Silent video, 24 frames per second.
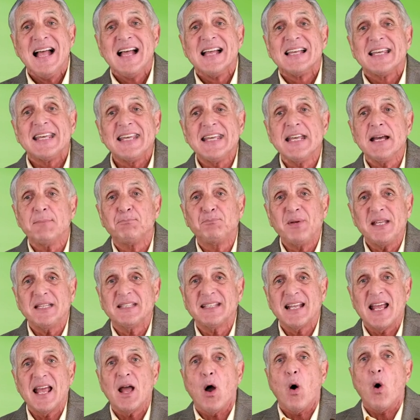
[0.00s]
hier
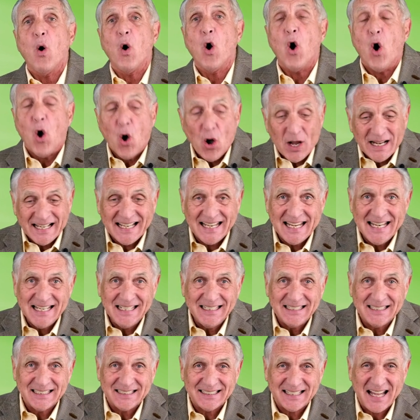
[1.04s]
bitte
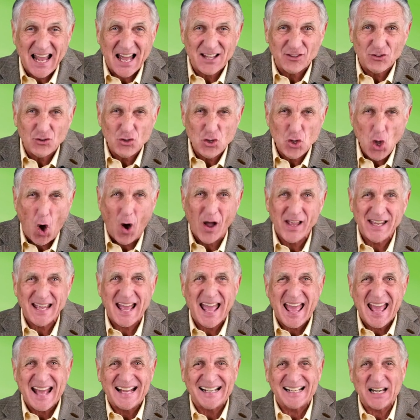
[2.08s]
gilt der
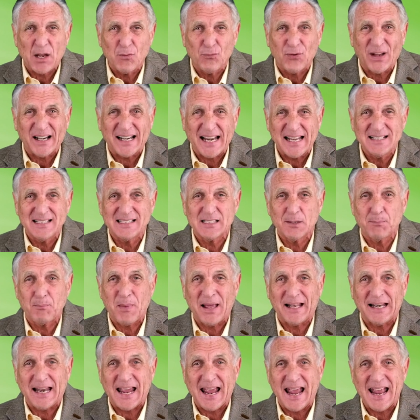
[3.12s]
neue
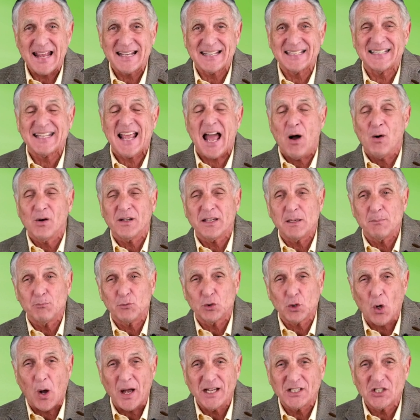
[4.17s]
Referenzbereich, der auch im
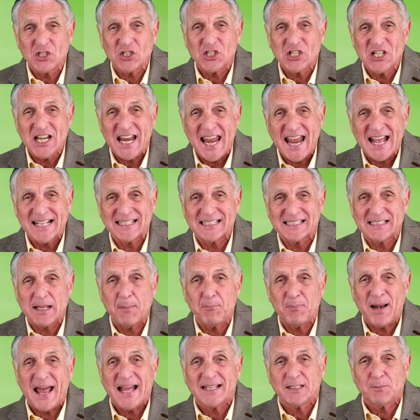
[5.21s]
deutschen
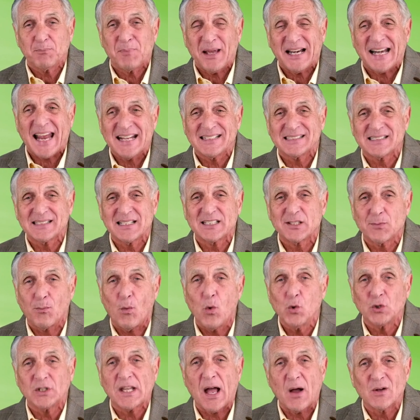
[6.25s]
Ärzteblatt bereits
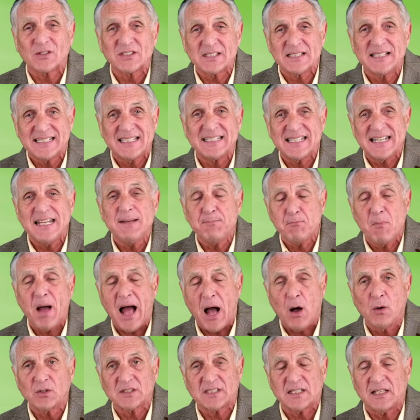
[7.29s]
2007
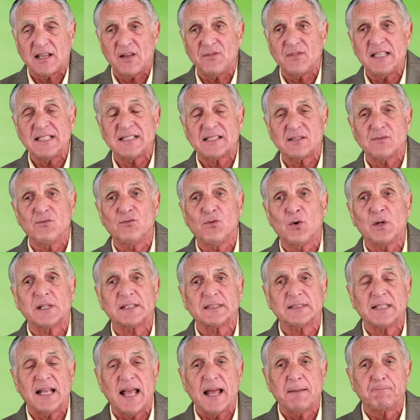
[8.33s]
ausgewiesen
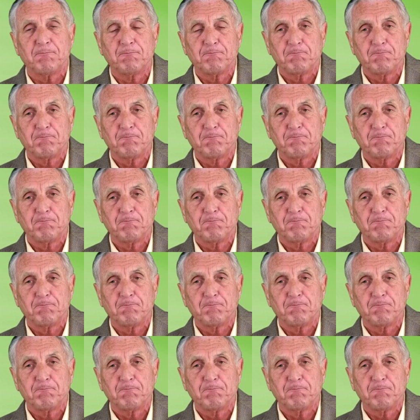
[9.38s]
wurde,